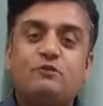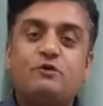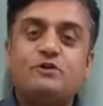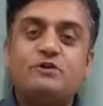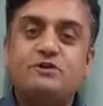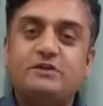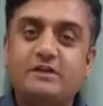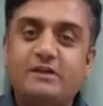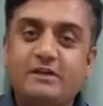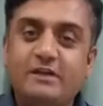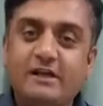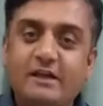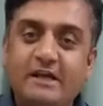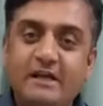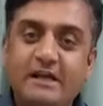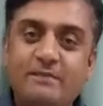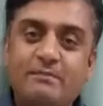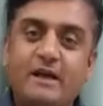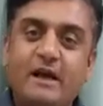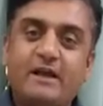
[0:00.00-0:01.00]
वो शर्ट
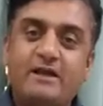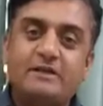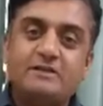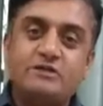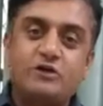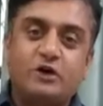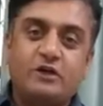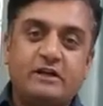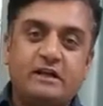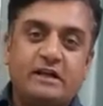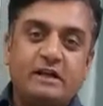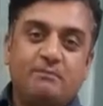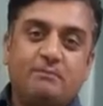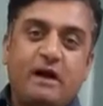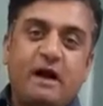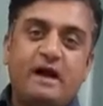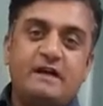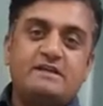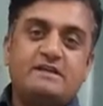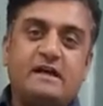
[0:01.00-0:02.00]
ली माइकल जॉर्डन ने
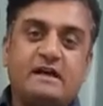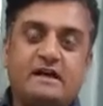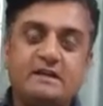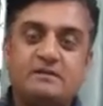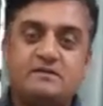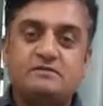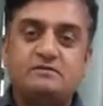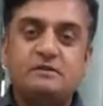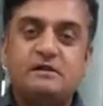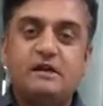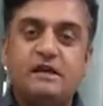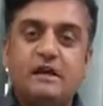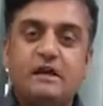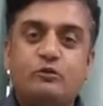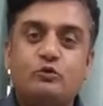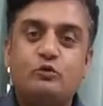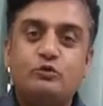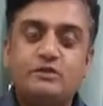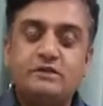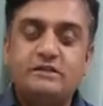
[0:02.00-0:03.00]
बाहर जाके
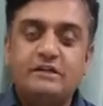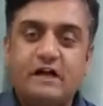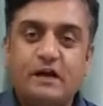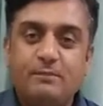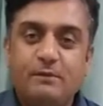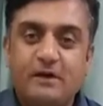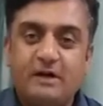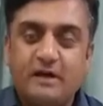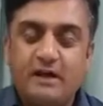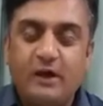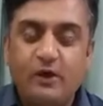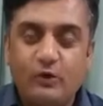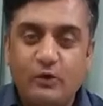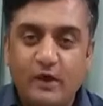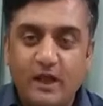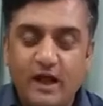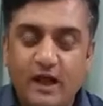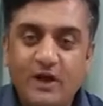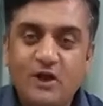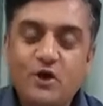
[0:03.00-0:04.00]
एक ऊंची जगह पे खड़ा हो
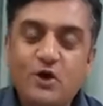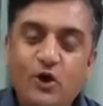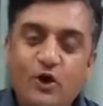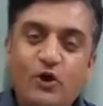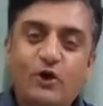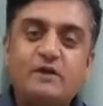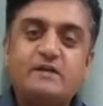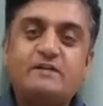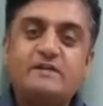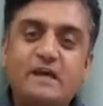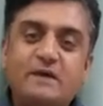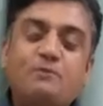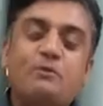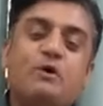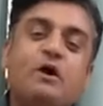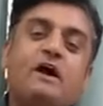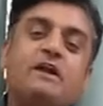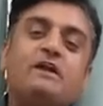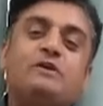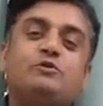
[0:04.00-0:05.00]
गया और ये
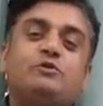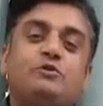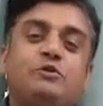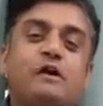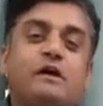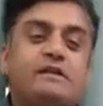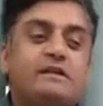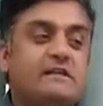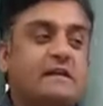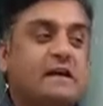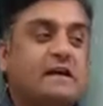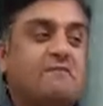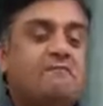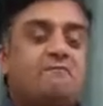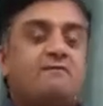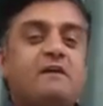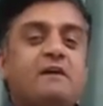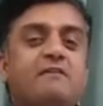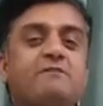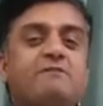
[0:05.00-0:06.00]
पुकारना शुरू कर दिया कि
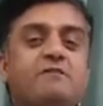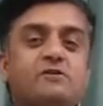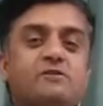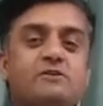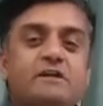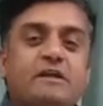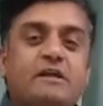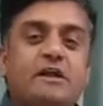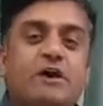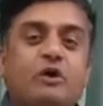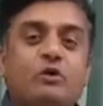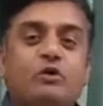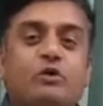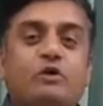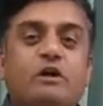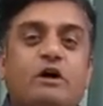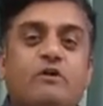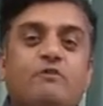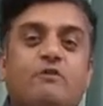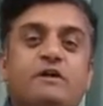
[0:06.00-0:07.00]
फरा फॉसट के
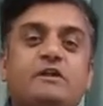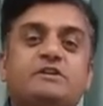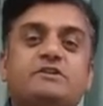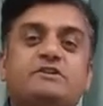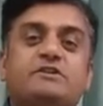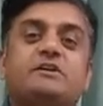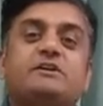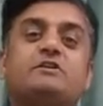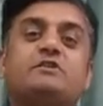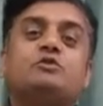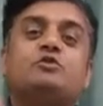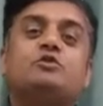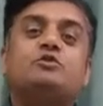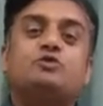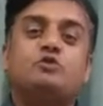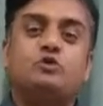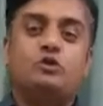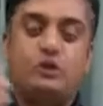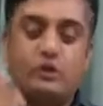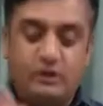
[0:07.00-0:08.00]
ऑटोग्राफ वाली शर्ट दो
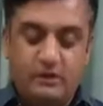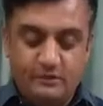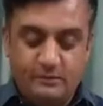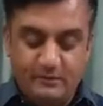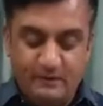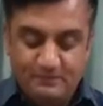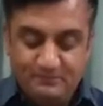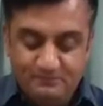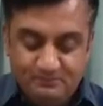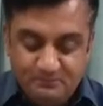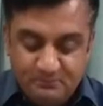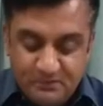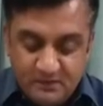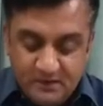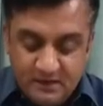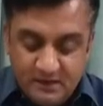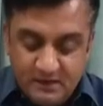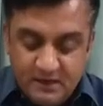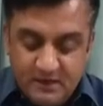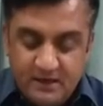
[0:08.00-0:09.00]
डॉलर में
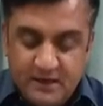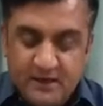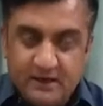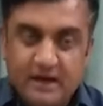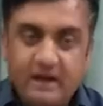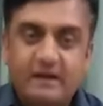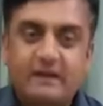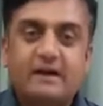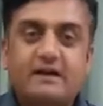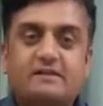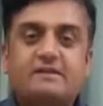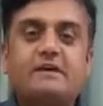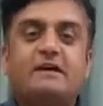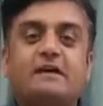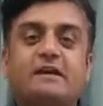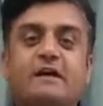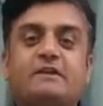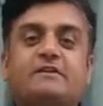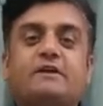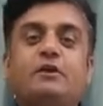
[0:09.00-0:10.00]
खैर करते
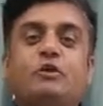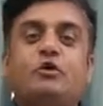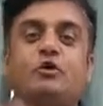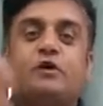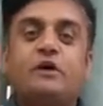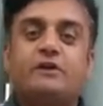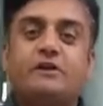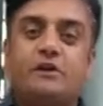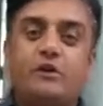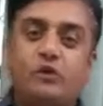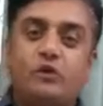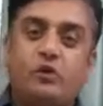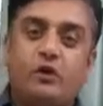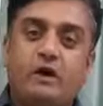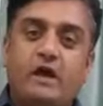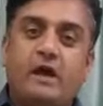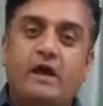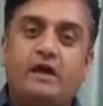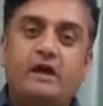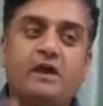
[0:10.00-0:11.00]
कराते लोग इकट्ठे हो
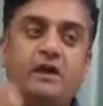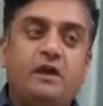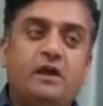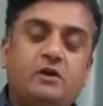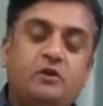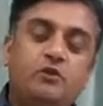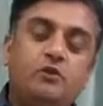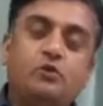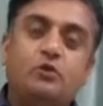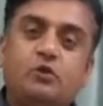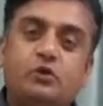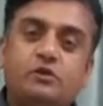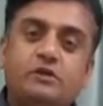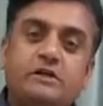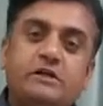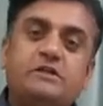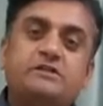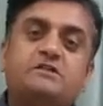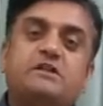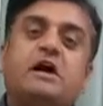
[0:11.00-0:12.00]
गए एक दो
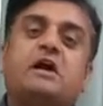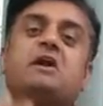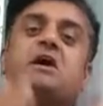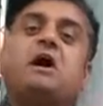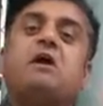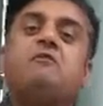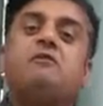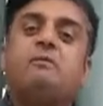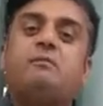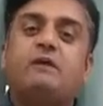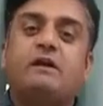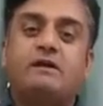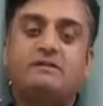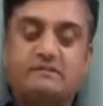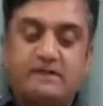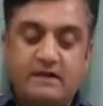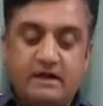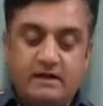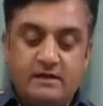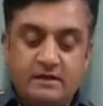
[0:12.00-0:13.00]
तीन चार काफ़ी बड़ा
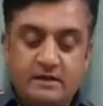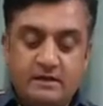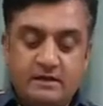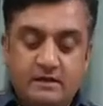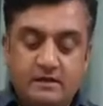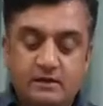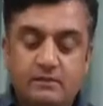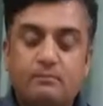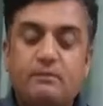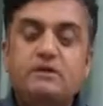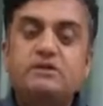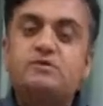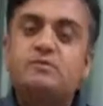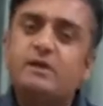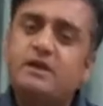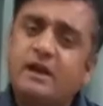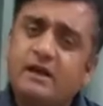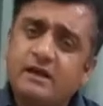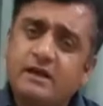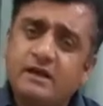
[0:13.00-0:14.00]
सारा मजमा
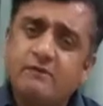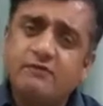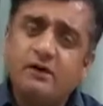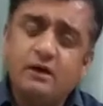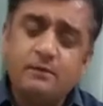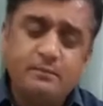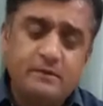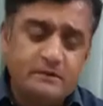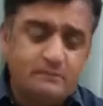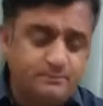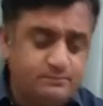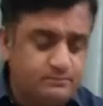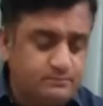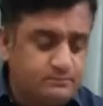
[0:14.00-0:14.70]
लग गया वहाँ पर